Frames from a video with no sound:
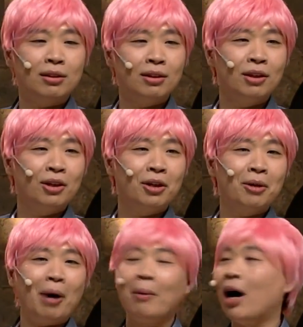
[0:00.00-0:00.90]
아
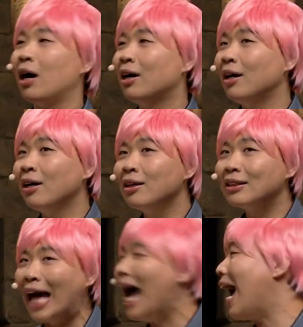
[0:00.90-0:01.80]
없어. 그래. 봐봐.
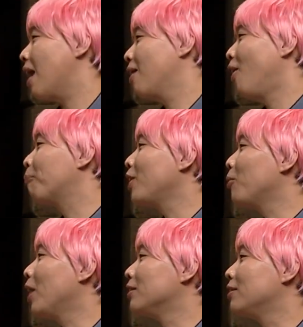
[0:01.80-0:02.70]
다
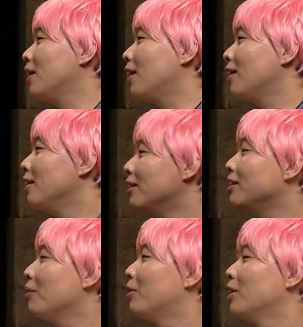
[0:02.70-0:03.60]
없다고 하는데
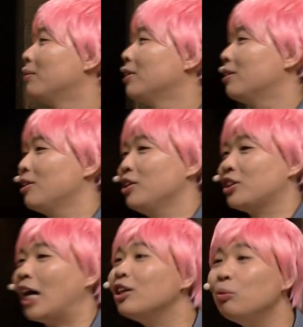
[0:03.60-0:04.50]
이게 뭐냐면은
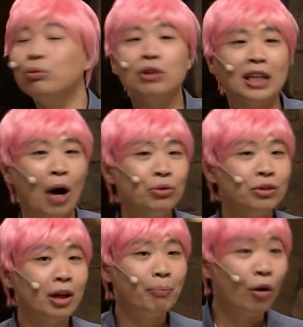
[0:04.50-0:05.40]
자기도 모르게 나오는 거야.